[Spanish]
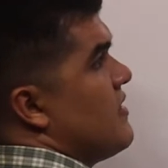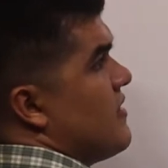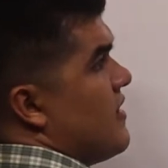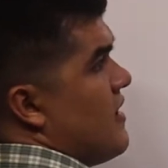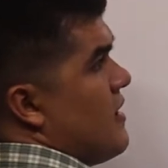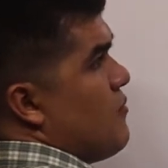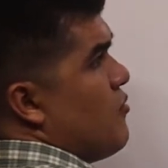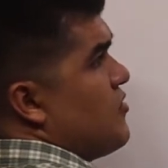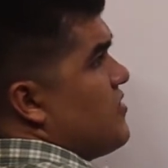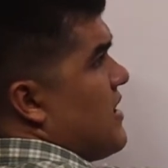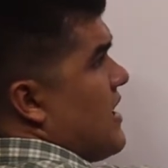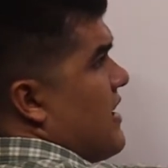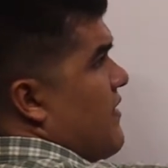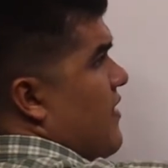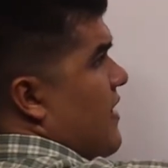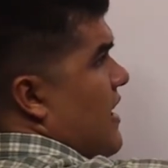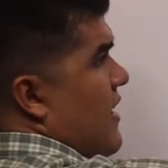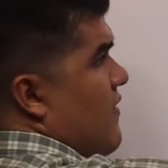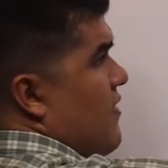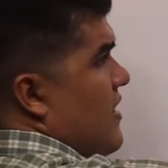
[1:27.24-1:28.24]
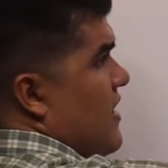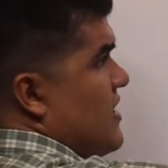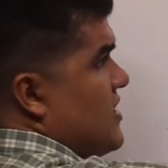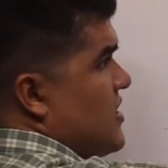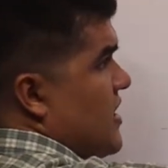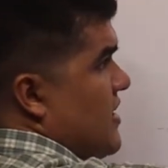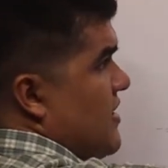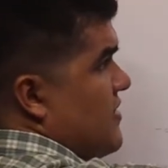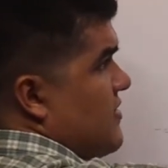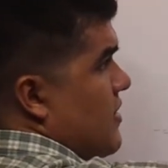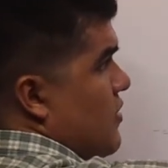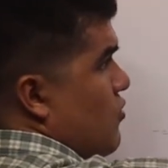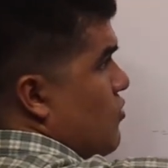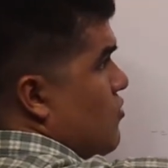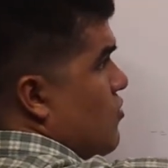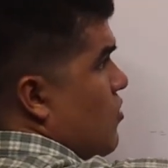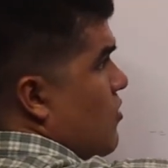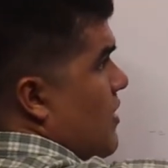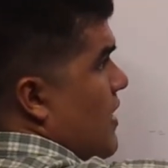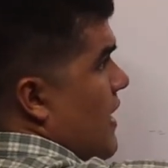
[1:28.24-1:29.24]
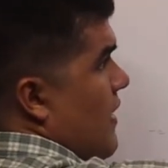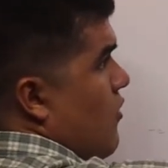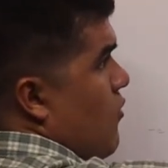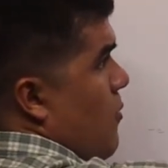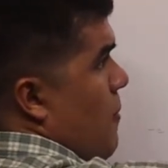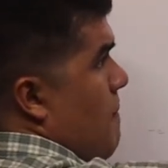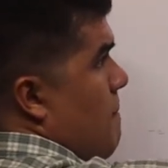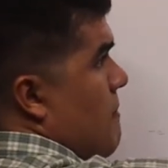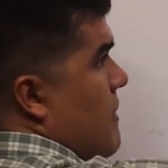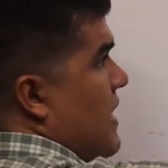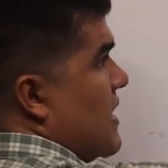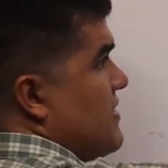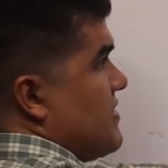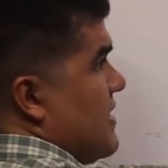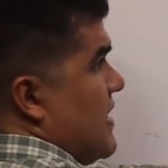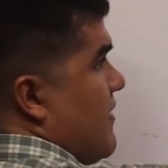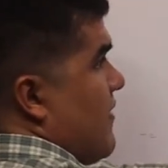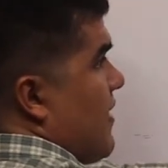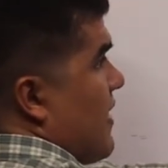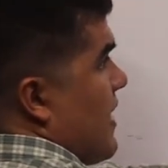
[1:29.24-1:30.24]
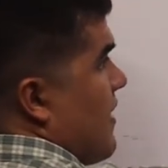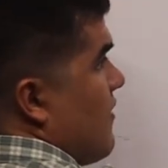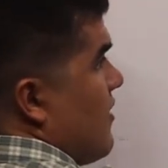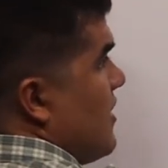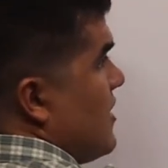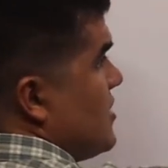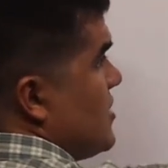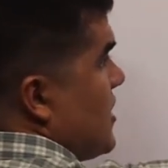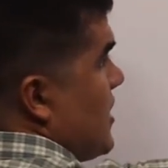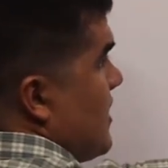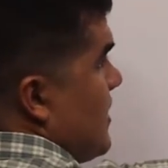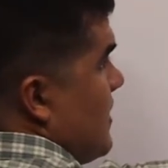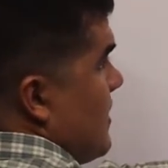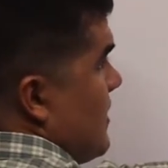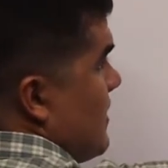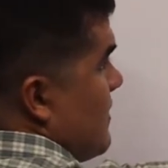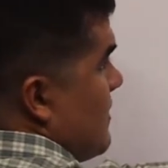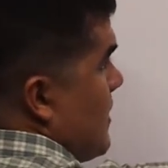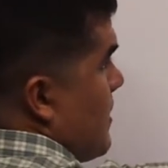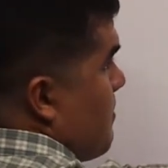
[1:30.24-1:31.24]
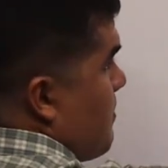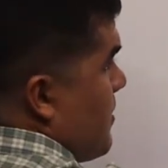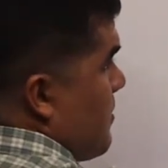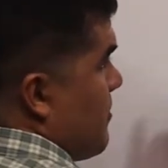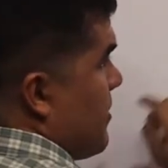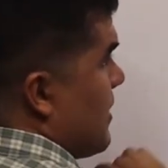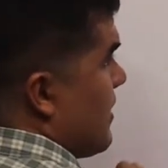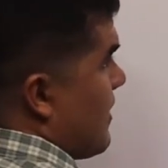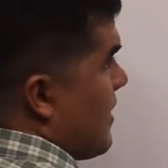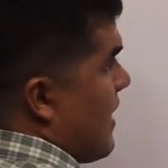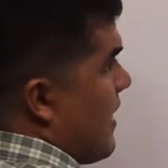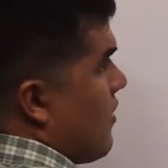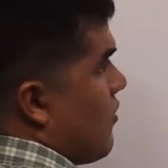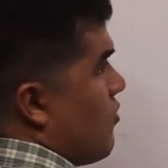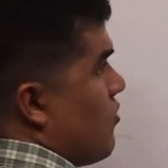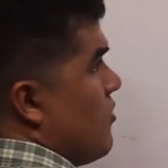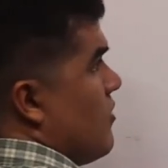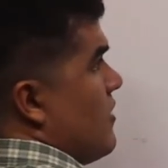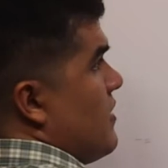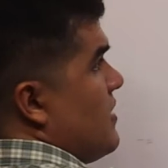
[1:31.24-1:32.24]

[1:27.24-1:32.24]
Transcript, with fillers: Tenemos a la variable y de segundo grado más la variable y de primer grado.